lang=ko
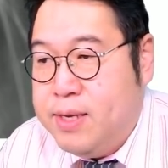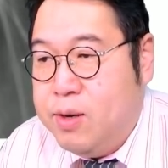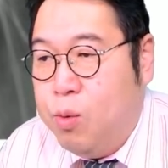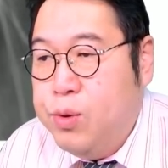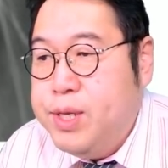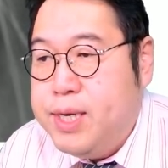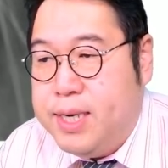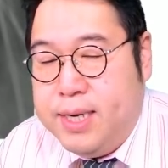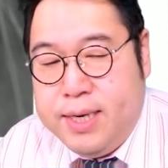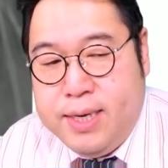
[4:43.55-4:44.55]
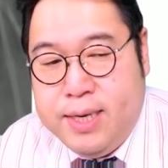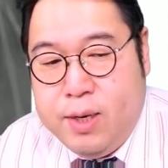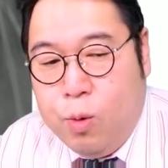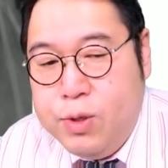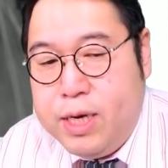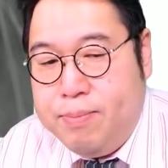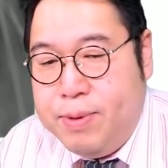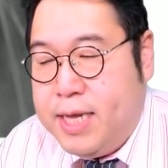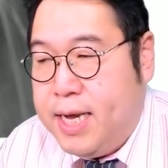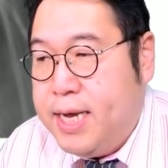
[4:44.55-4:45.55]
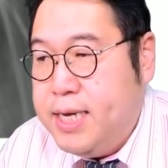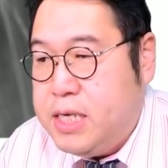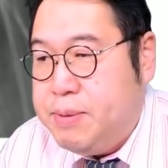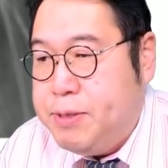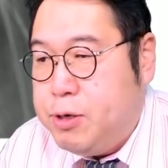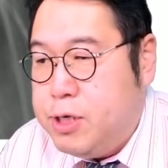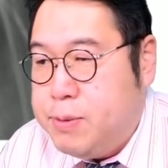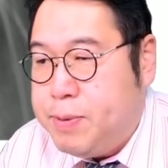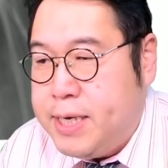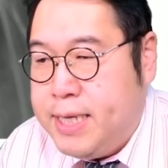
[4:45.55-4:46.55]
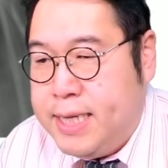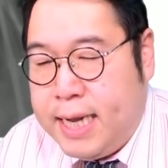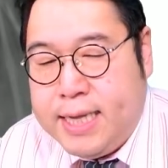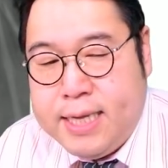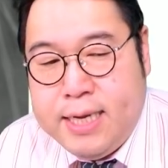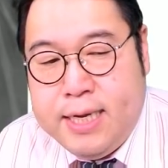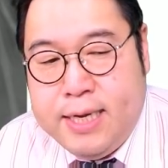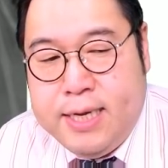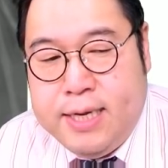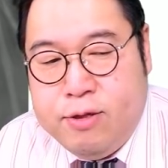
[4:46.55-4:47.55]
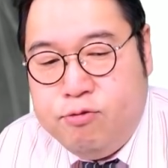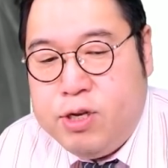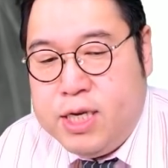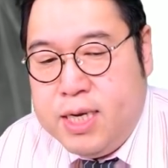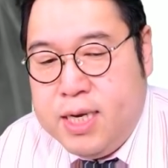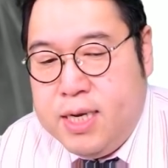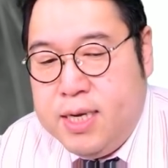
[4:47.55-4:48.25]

오늘, 오늘입니다. 11월 18일 낮 2시.